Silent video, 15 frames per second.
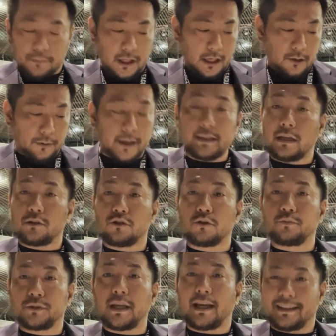えー、ファイナルの
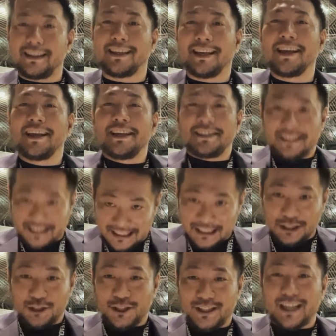舞台に進
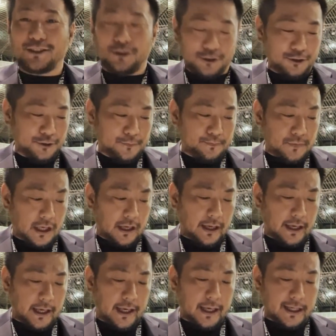出したという、
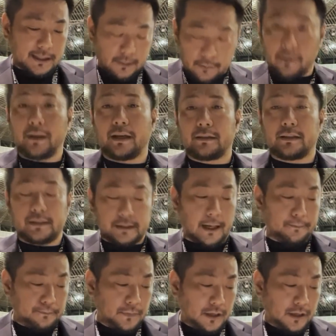えー、セミファイナルでした。